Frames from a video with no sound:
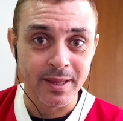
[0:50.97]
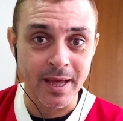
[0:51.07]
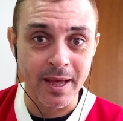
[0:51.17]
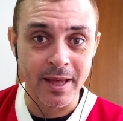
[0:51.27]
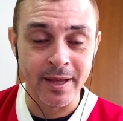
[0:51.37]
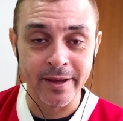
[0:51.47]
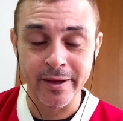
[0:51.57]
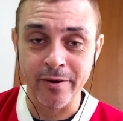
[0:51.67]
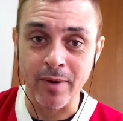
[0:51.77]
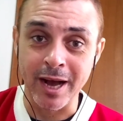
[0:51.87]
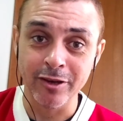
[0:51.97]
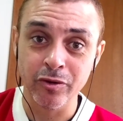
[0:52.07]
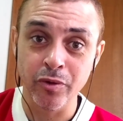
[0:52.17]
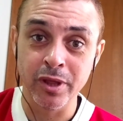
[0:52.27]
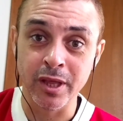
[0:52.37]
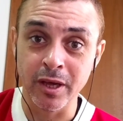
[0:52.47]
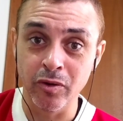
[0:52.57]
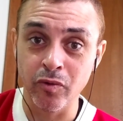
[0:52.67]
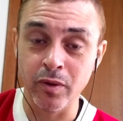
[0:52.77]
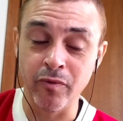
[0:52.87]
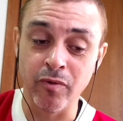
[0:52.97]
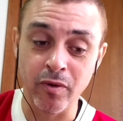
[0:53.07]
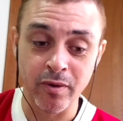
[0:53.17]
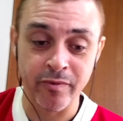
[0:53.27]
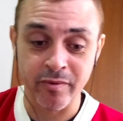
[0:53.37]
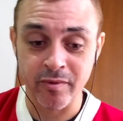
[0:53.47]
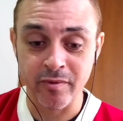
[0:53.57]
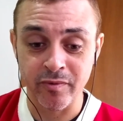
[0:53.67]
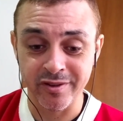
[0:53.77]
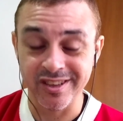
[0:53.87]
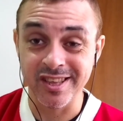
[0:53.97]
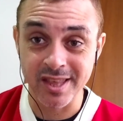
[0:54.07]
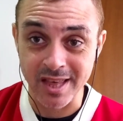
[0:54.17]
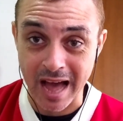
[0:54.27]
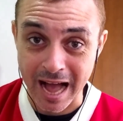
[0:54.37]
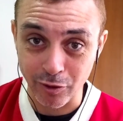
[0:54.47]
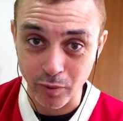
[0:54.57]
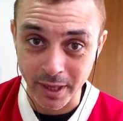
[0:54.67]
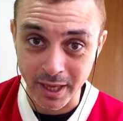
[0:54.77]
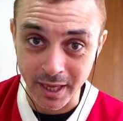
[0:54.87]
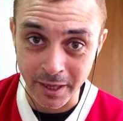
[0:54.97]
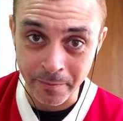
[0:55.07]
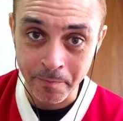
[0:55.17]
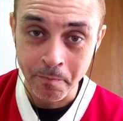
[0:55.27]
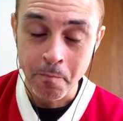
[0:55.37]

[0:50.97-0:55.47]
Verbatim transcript: Né? É, eu acho que o dinheiro do. Eu vou, eu vou, vou ser chato aqui